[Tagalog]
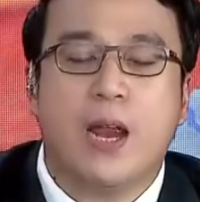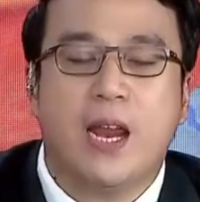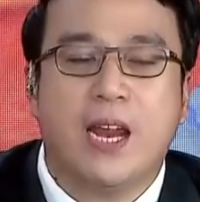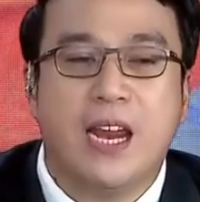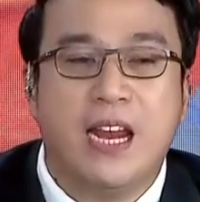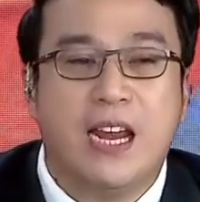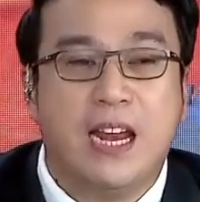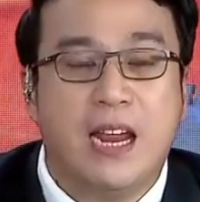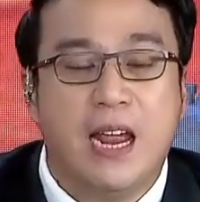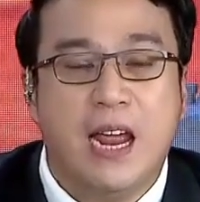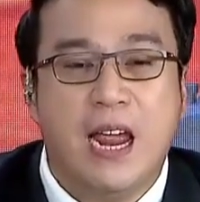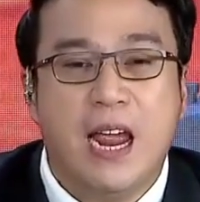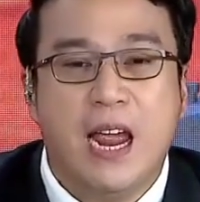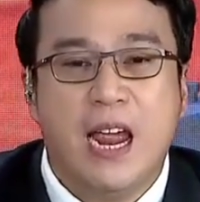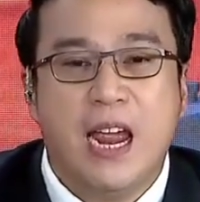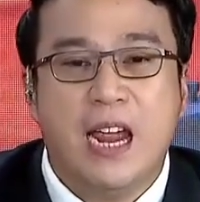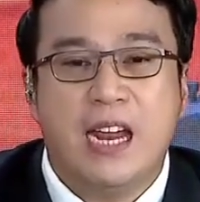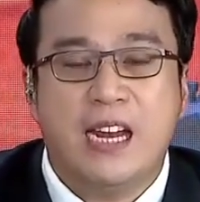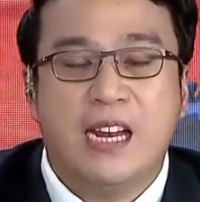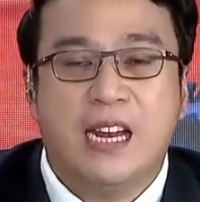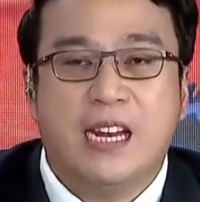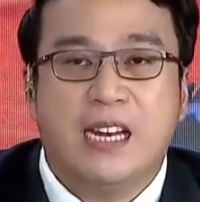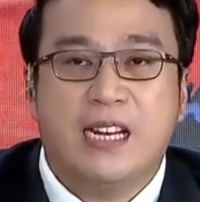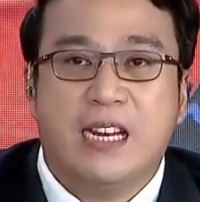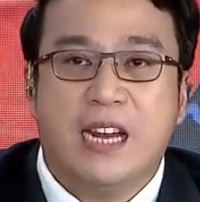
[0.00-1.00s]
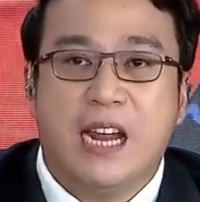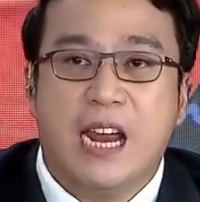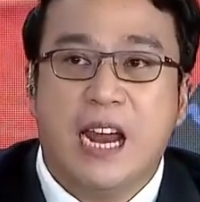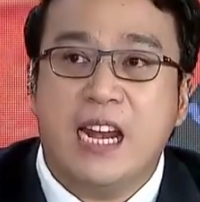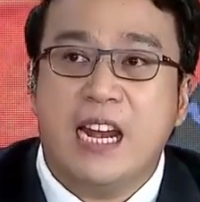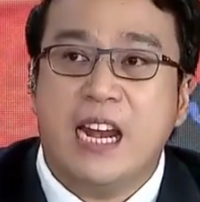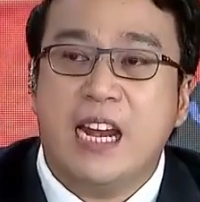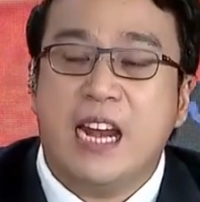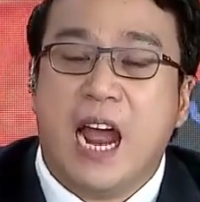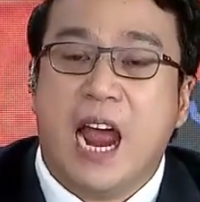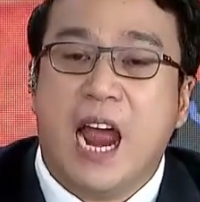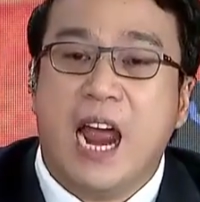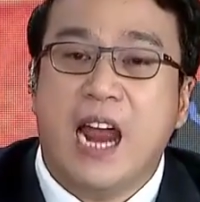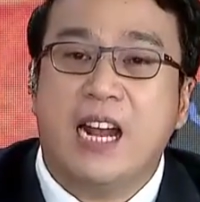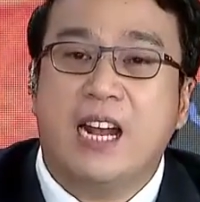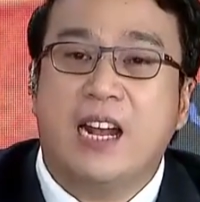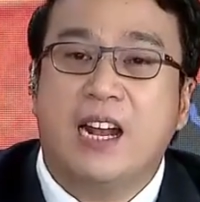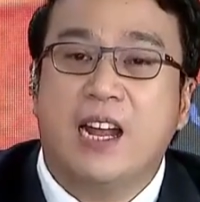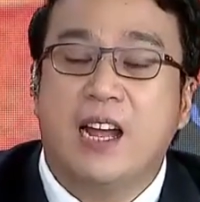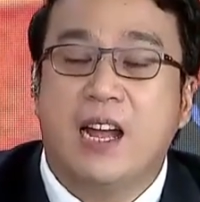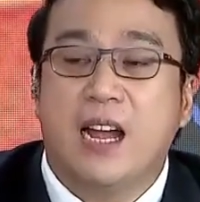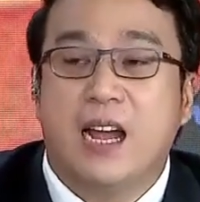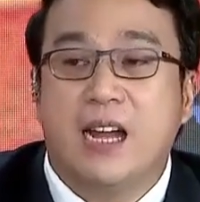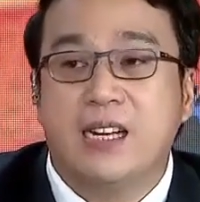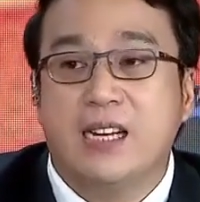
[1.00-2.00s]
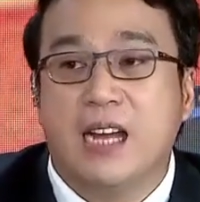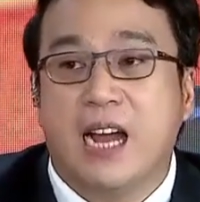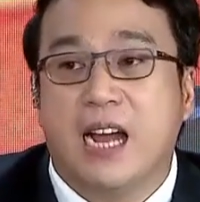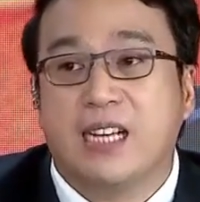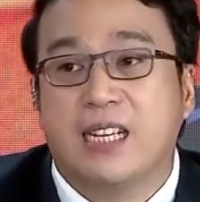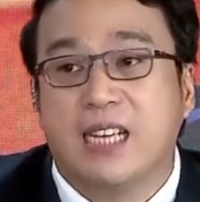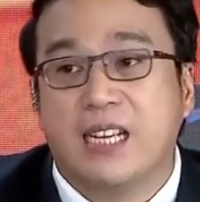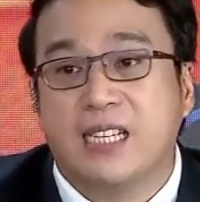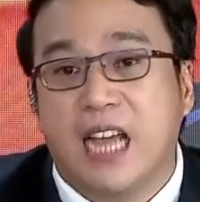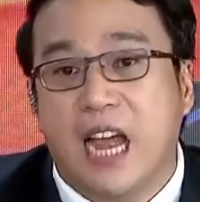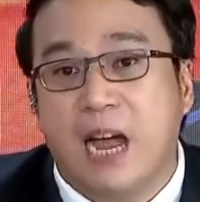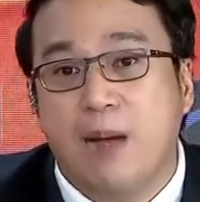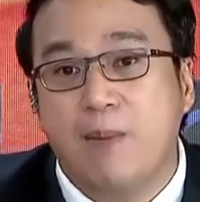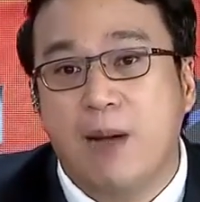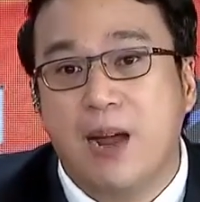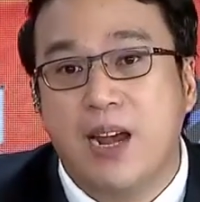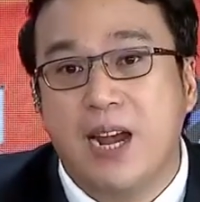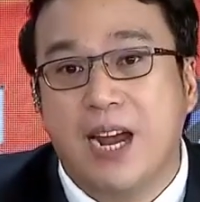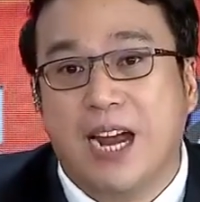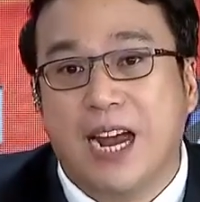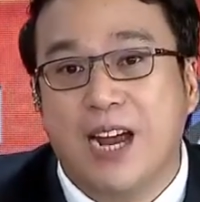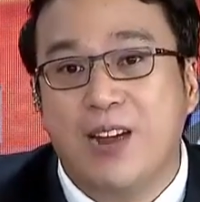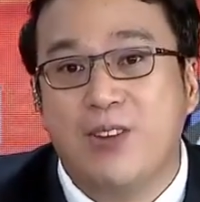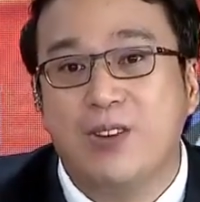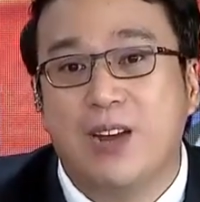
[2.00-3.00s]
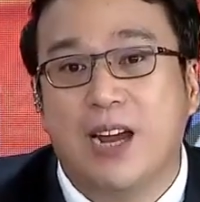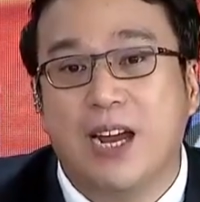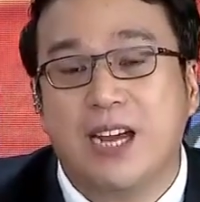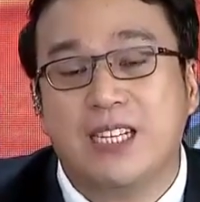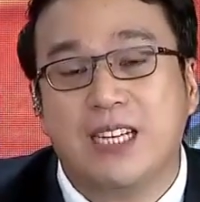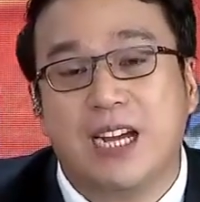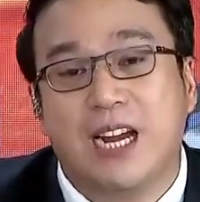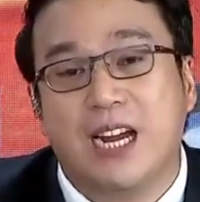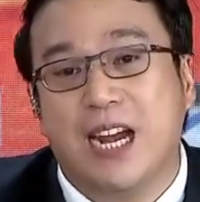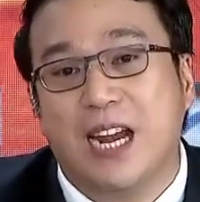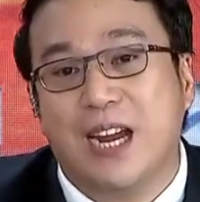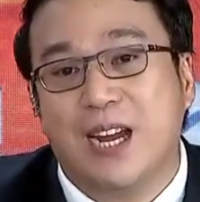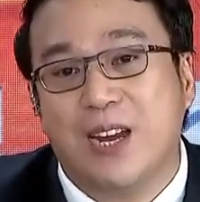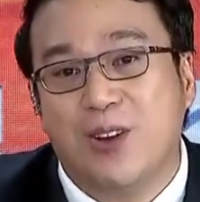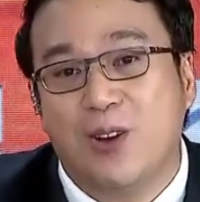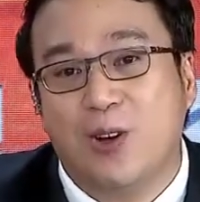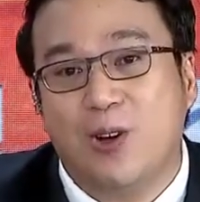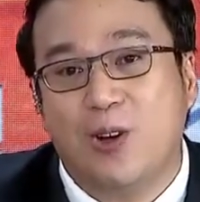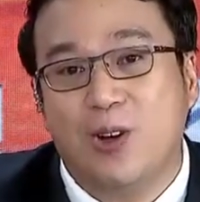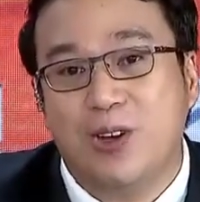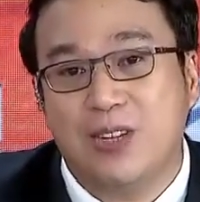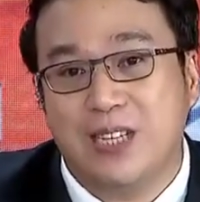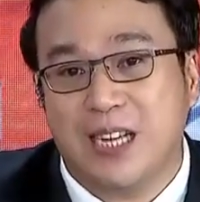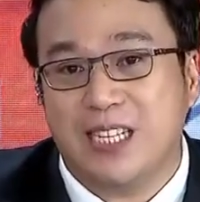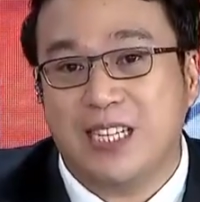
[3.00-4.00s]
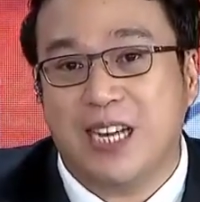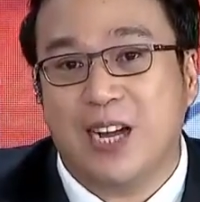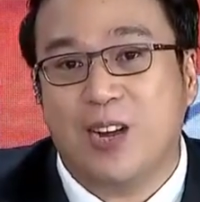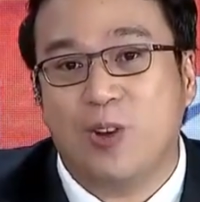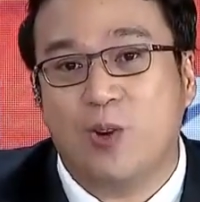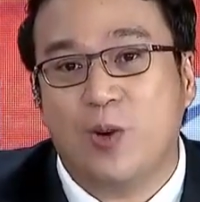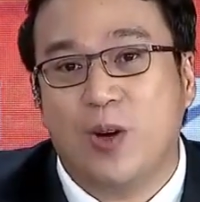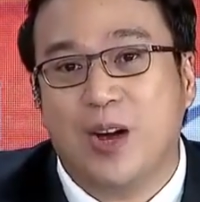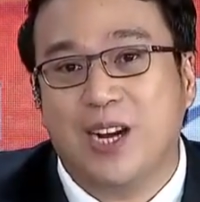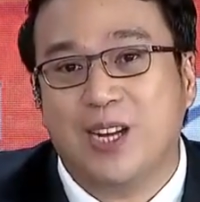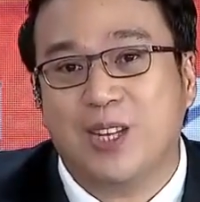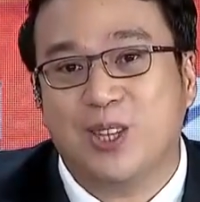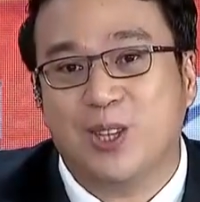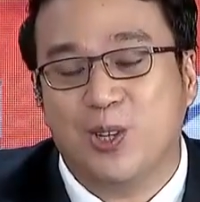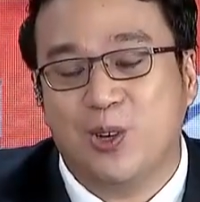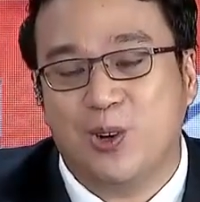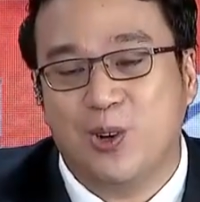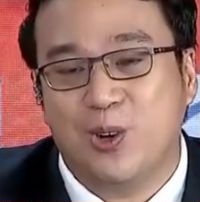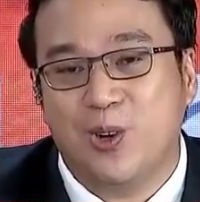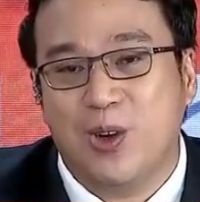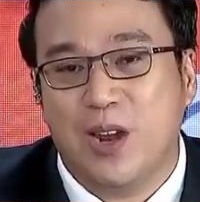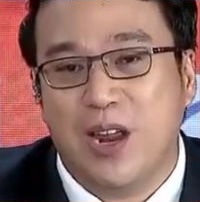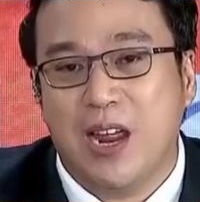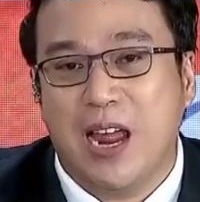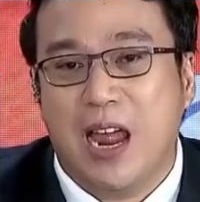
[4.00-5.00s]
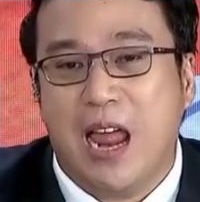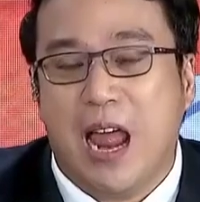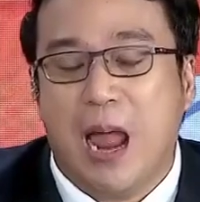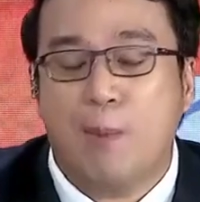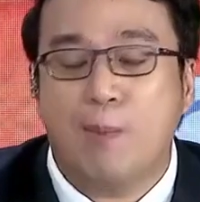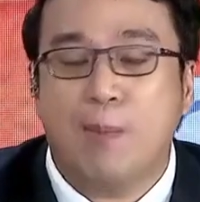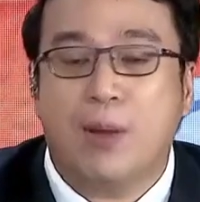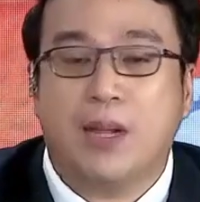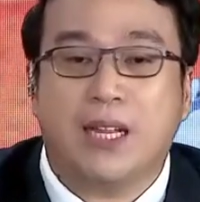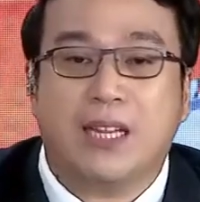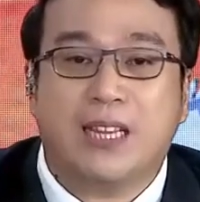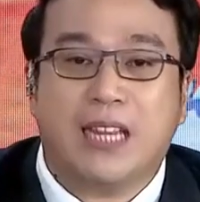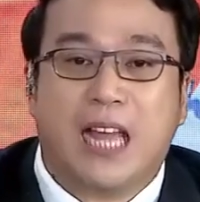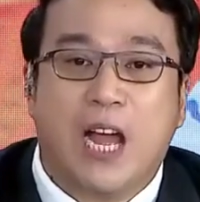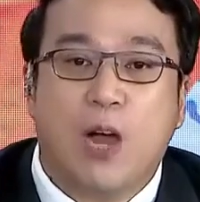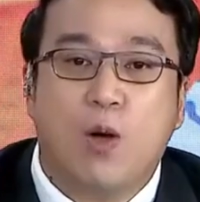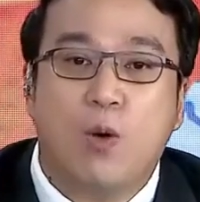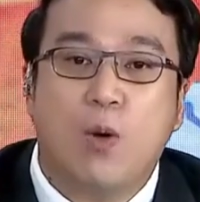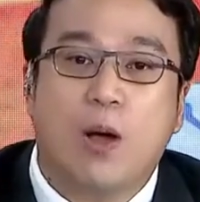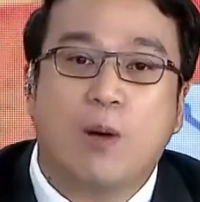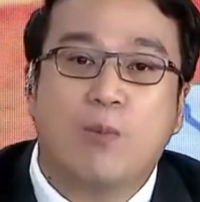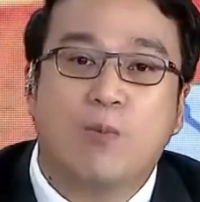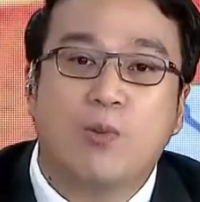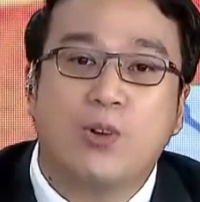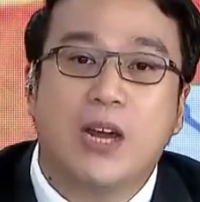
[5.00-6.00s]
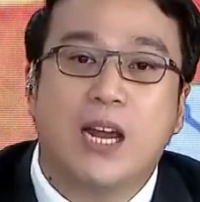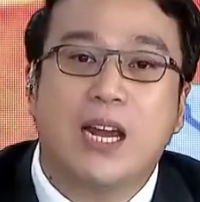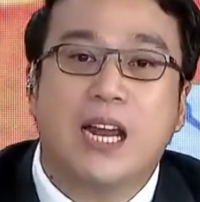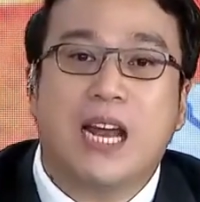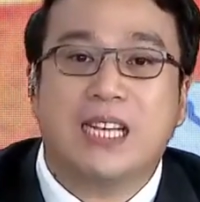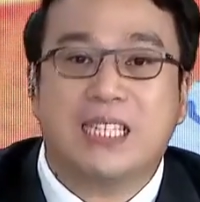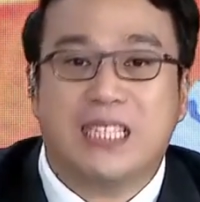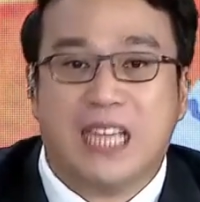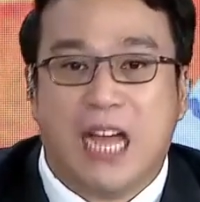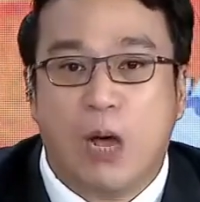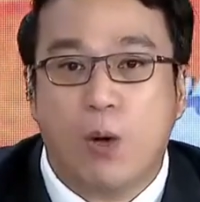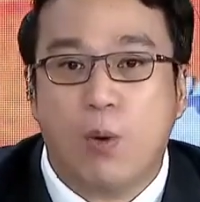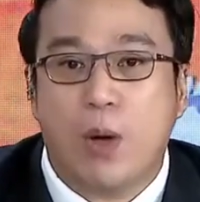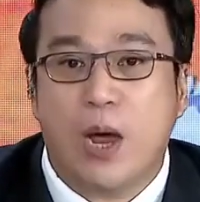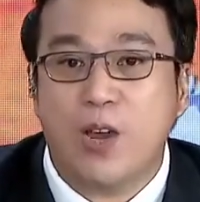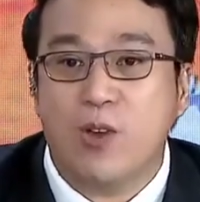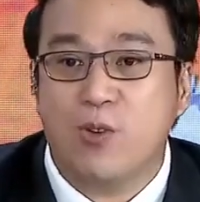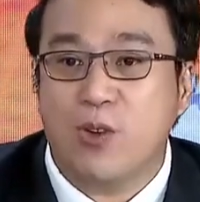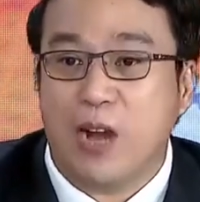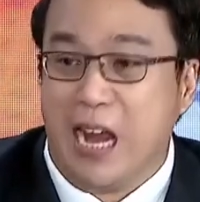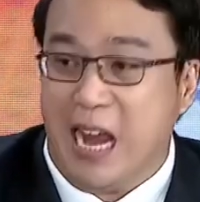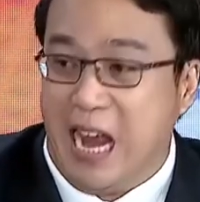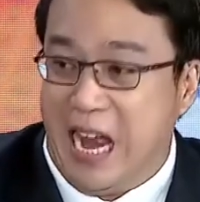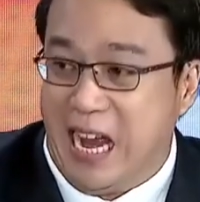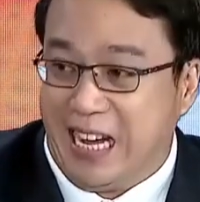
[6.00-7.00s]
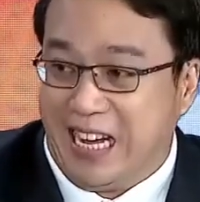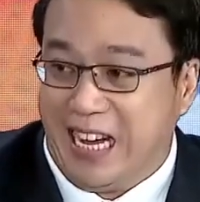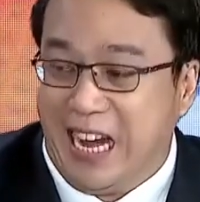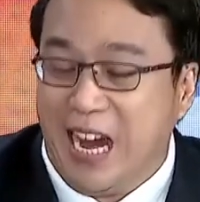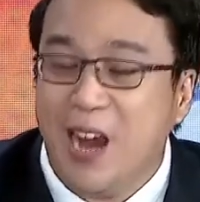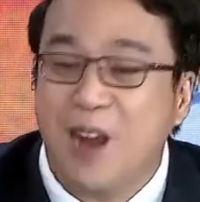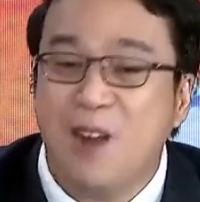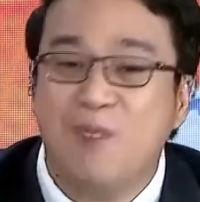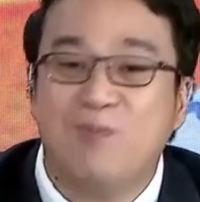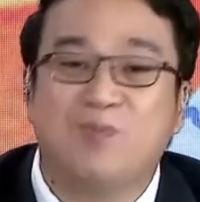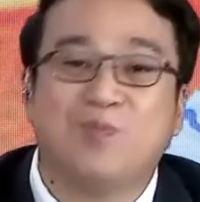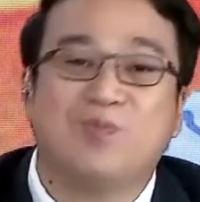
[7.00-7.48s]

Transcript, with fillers: hindi, hindi dahil nagsasama na kayo ng isang linggo sa isang kwarto, matatawag mo na na asawa yung lalaki.